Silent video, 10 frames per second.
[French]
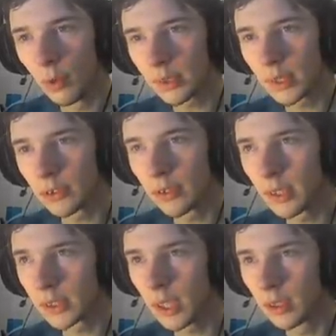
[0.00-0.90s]
Moi aussi, je veux
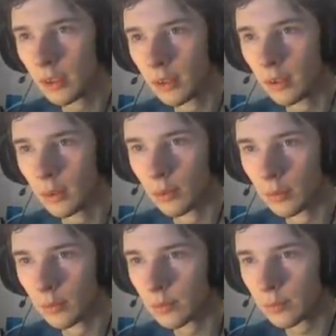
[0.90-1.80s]
nager.
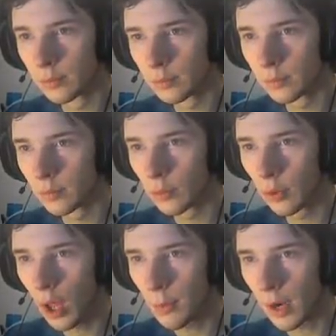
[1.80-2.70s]

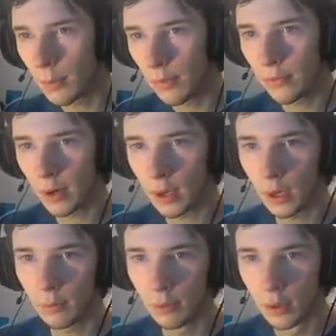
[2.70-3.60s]
Oula, mais la meuf, elle a
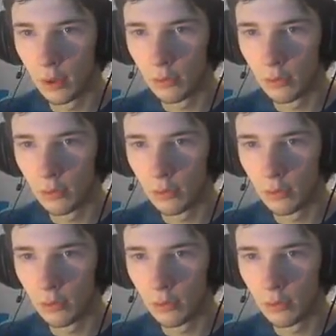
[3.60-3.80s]
quand même.